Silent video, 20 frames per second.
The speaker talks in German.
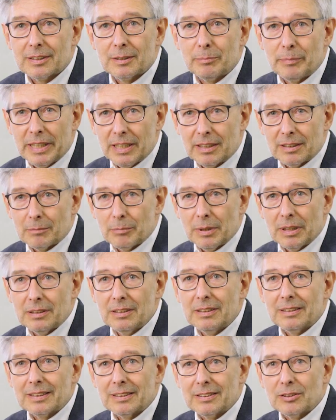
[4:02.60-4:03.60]
Das merkt
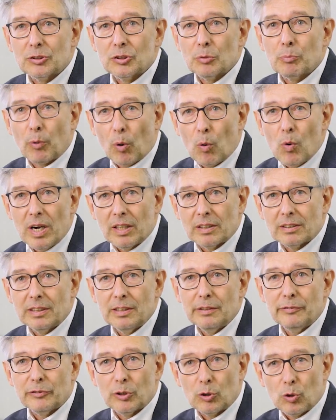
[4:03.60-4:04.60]
man, dass also
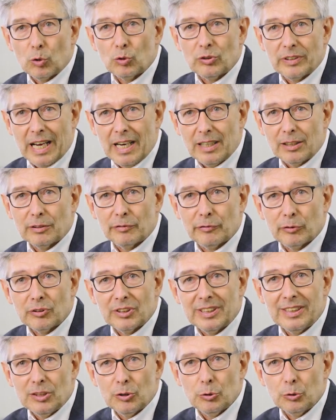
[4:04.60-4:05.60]
proaktiv der Kontakt von
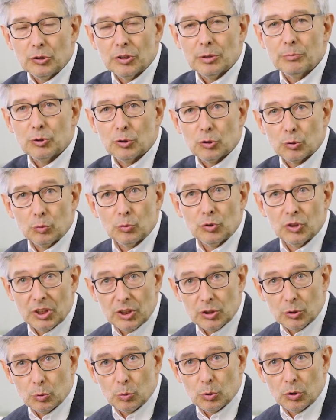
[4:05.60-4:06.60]
T-Systems zu uns
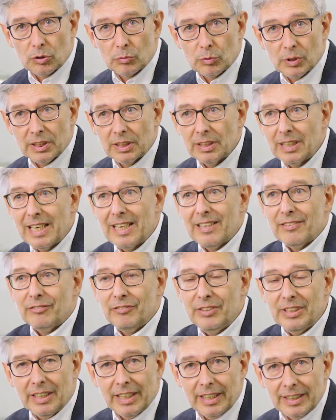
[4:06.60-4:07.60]
gesucht wurde.
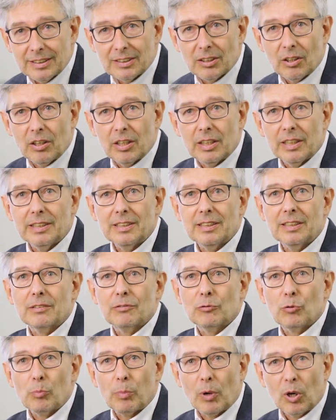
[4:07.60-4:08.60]
Wie geht es euch?
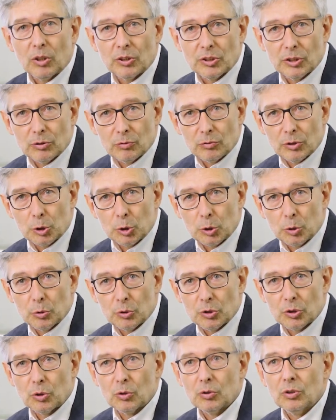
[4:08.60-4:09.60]
Wo braucht ihr
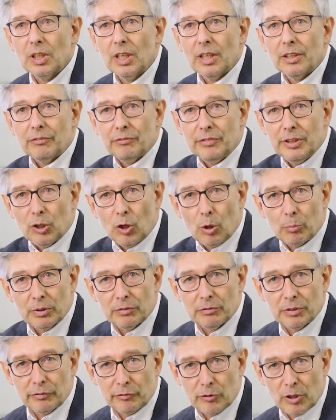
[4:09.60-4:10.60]
Unterstützung? Wie
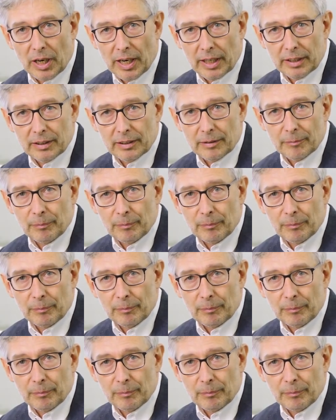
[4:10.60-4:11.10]
kommen wir voran?